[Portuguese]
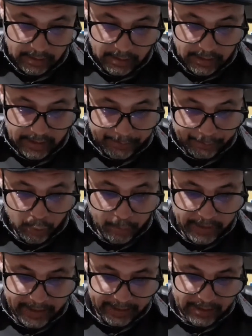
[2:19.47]

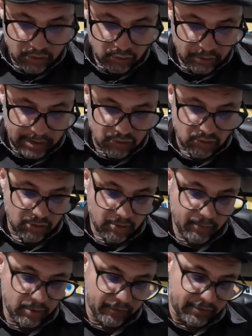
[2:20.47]
República, Tesouro Nacional
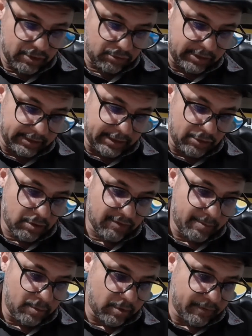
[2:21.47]
1989 a
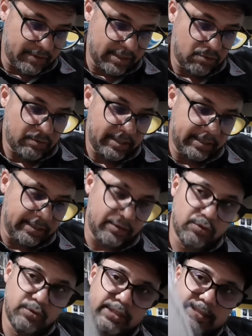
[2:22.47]

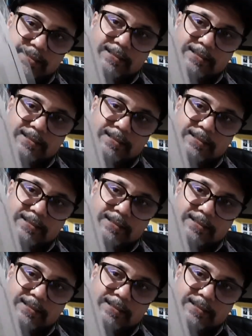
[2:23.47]
1942.